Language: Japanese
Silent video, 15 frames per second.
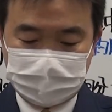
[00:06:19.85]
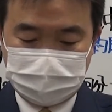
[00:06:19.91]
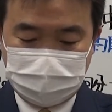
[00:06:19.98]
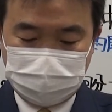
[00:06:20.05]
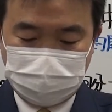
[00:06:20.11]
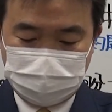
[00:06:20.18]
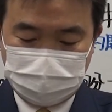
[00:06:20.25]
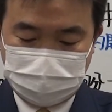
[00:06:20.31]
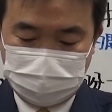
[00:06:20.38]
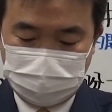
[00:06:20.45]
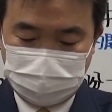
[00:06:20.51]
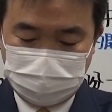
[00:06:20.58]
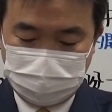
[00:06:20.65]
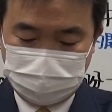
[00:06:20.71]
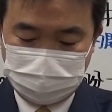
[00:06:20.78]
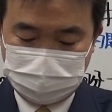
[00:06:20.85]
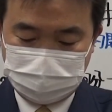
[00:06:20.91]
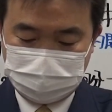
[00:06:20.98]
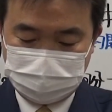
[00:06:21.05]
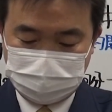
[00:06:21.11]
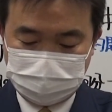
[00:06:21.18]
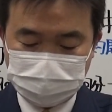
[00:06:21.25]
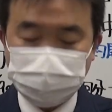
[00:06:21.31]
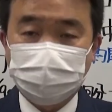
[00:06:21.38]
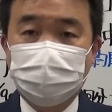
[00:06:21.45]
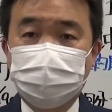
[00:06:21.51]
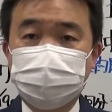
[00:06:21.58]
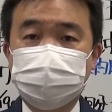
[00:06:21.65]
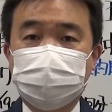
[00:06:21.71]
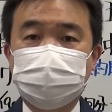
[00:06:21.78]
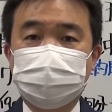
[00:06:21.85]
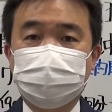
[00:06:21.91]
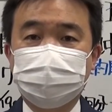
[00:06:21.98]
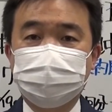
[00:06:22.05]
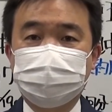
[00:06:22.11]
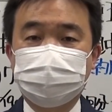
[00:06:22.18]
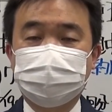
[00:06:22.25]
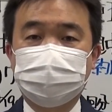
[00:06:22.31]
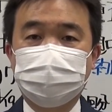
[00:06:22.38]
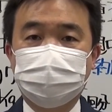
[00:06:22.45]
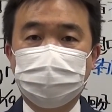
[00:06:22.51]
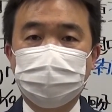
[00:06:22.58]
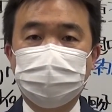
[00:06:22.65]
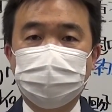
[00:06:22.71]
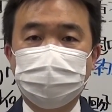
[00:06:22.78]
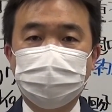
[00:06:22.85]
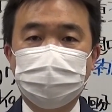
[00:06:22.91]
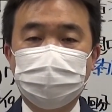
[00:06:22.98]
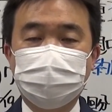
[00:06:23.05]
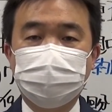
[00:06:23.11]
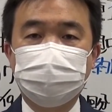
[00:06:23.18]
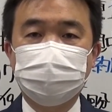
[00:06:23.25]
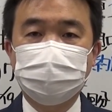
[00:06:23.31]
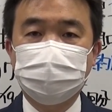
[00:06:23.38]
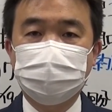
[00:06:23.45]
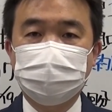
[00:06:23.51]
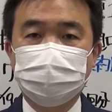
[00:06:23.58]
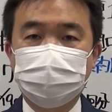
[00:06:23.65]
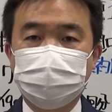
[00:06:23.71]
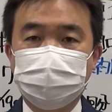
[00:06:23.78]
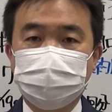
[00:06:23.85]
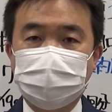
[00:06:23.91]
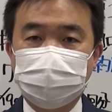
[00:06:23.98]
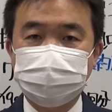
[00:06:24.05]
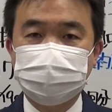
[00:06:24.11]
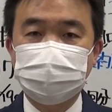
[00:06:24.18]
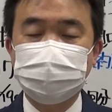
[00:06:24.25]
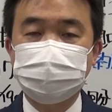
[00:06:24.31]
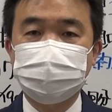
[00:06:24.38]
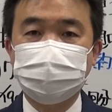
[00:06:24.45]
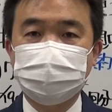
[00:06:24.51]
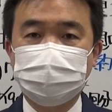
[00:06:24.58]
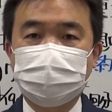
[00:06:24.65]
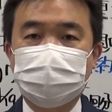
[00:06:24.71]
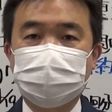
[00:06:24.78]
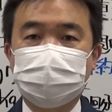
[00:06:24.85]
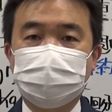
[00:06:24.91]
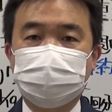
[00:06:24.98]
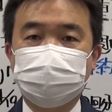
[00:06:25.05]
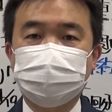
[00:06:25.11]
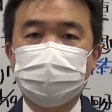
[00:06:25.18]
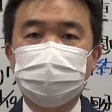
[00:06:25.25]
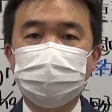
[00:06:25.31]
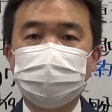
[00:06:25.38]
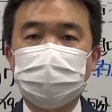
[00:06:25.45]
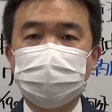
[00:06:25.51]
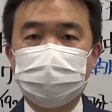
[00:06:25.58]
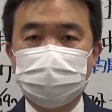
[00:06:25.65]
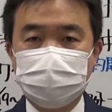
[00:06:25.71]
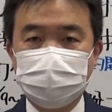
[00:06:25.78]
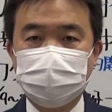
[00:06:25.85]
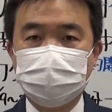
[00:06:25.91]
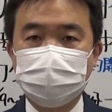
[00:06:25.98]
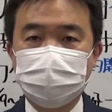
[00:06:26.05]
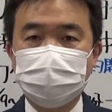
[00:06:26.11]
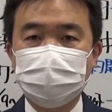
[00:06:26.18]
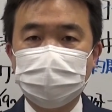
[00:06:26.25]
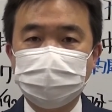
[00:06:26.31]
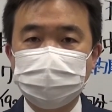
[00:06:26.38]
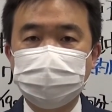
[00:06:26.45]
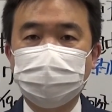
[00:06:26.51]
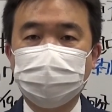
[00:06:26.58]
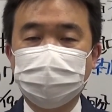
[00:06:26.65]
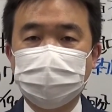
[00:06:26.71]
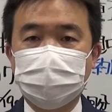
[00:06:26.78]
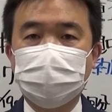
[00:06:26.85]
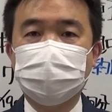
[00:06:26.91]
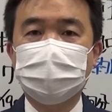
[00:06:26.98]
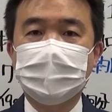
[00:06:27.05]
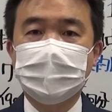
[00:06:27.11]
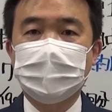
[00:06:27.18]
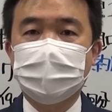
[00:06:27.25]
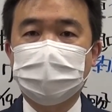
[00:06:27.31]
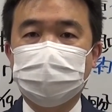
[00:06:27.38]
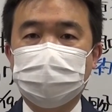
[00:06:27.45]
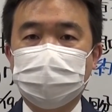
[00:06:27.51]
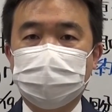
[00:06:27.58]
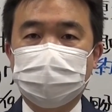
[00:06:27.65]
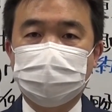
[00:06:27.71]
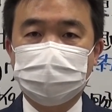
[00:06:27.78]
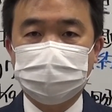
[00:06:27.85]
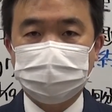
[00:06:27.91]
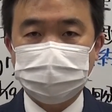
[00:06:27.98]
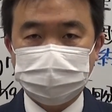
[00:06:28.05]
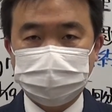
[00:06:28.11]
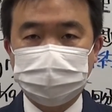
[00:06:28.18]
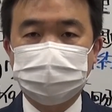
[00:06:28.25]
で、えー、いつも申し上げておりますけれども、この感染症は人の流れによって、えー